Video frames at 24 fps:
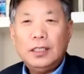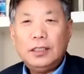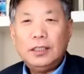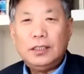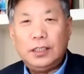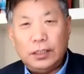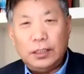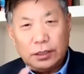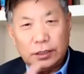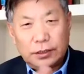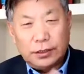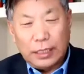
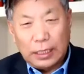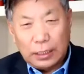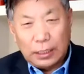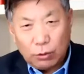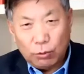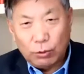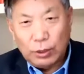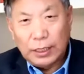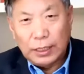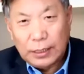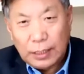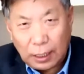即使在
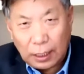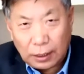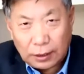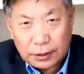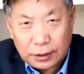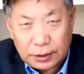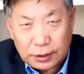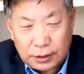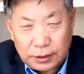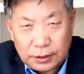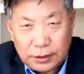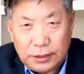共产党
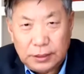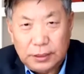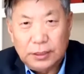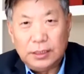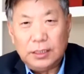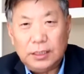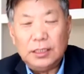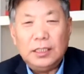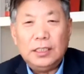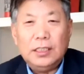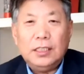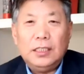的时
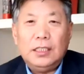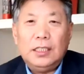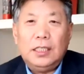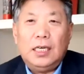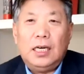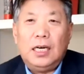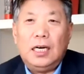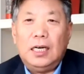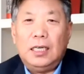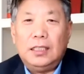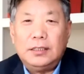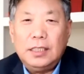期
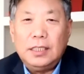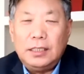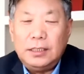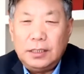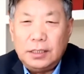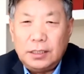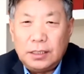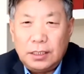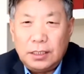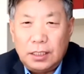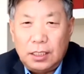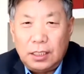啊，在
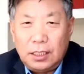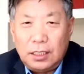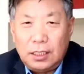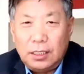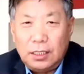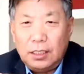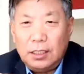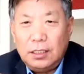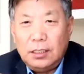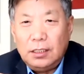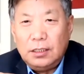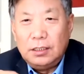这
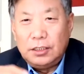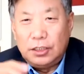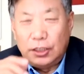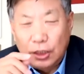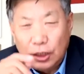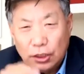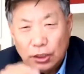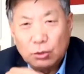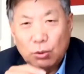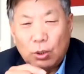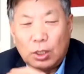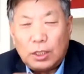个。
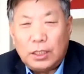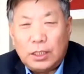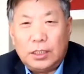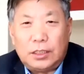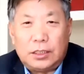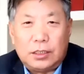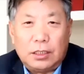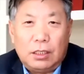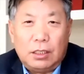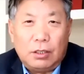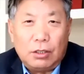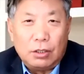极左的
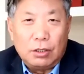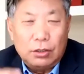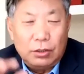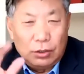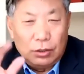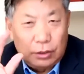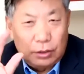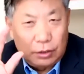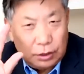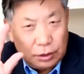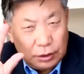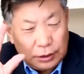时候，
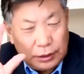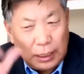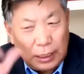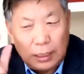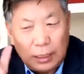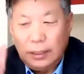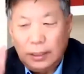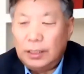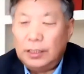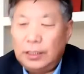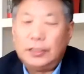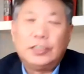思
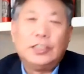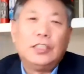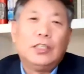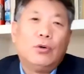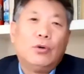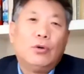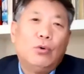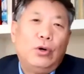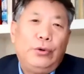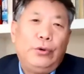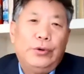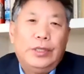想也是
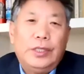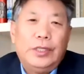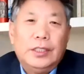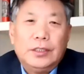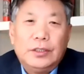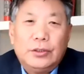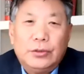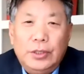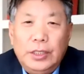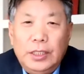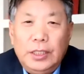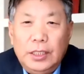活跃的，
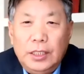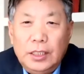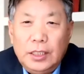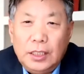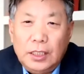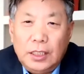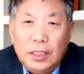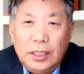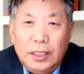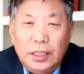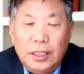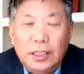所以
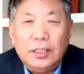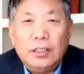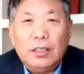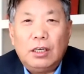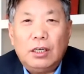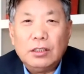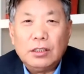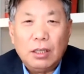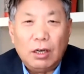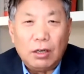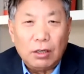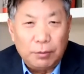林
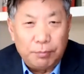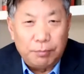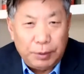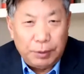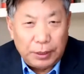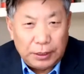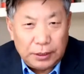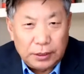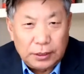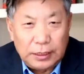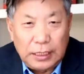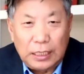昭到了
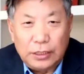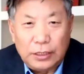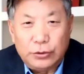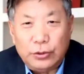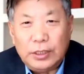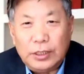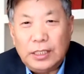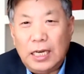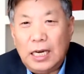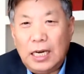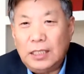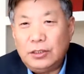北京大
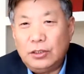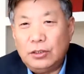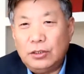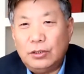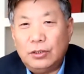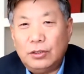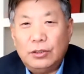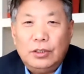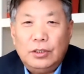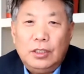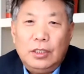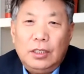学，那
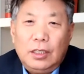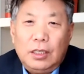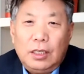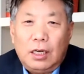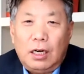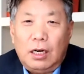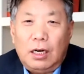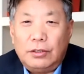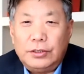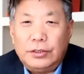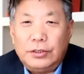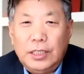就
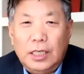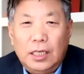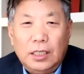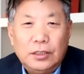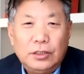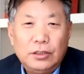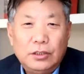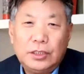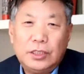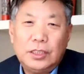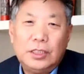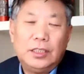好像
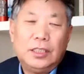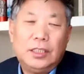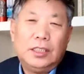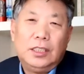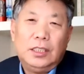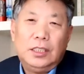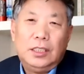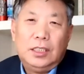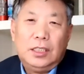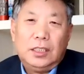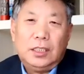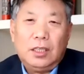就
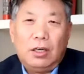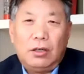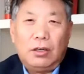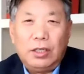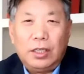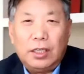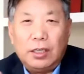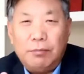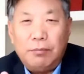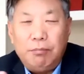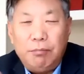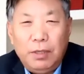是到
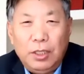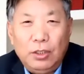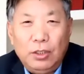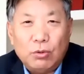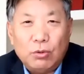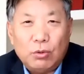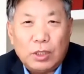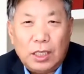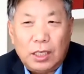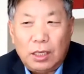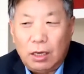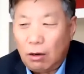了一个民
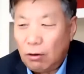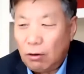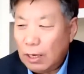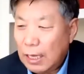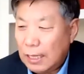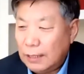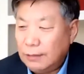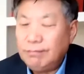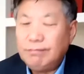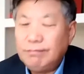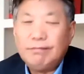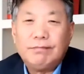主的摇
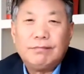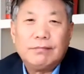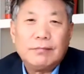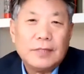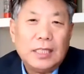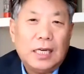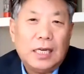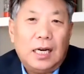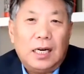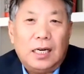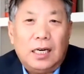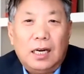篮
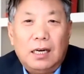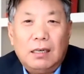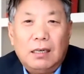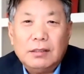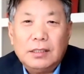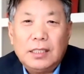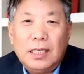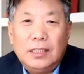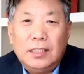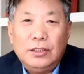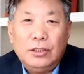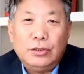啊。然
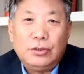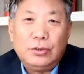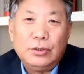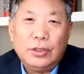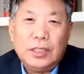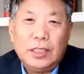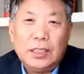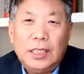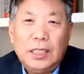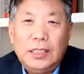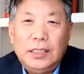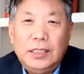后他就觉
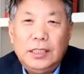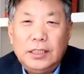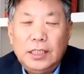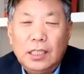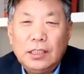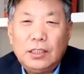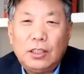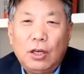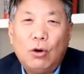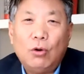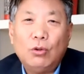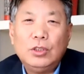得他一
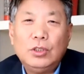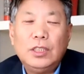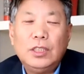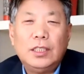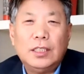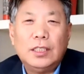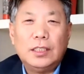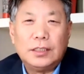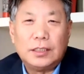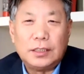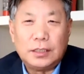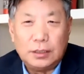下投进
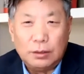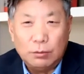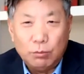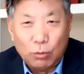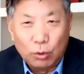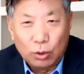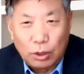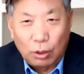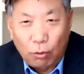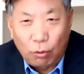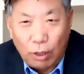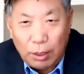了慈
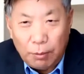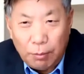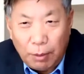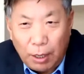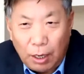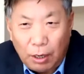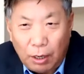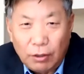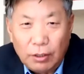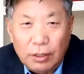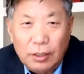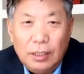母的怀
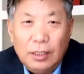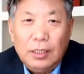抱，